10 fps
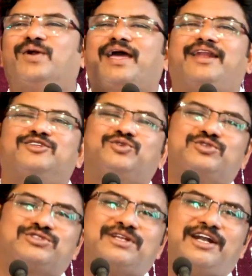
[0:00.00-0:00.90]
కూడా ఆయన
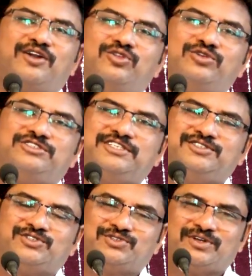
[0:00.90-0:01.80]
చూస్తున్నాడు
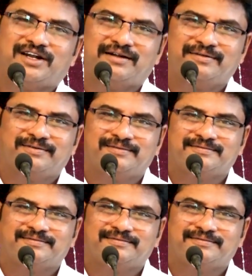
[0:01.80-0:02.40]
దృష్టించుచున్నాడు